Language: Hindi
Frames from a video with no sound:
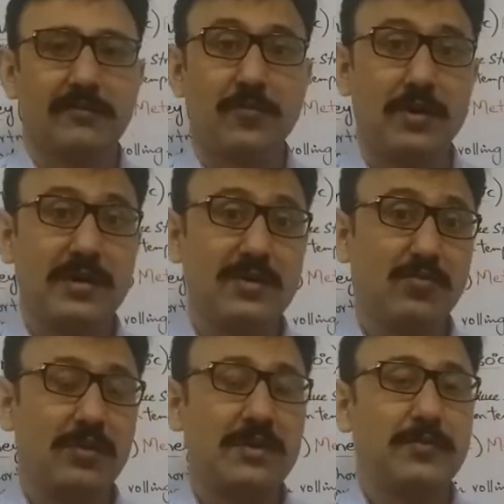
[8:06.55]

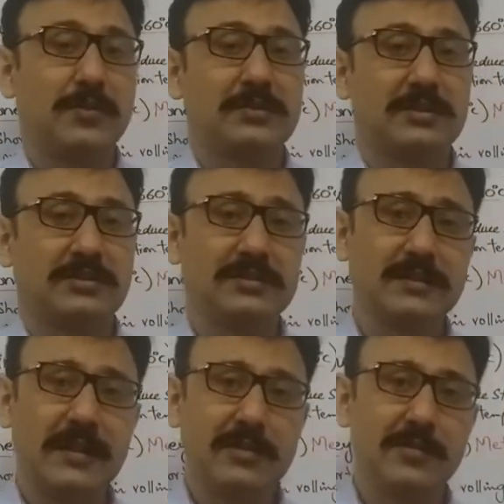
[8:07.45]
0.1 परसेंट जस्ट
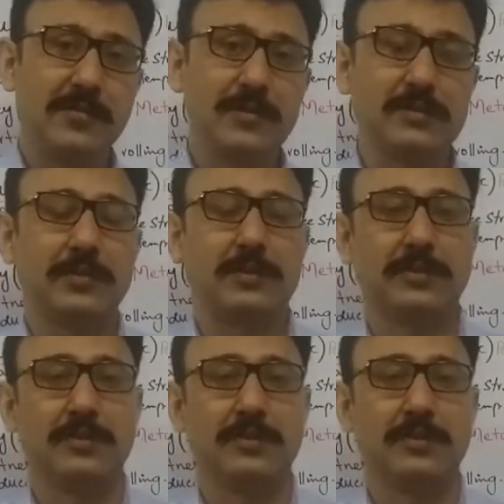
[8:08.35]
लाइक बिस्मथ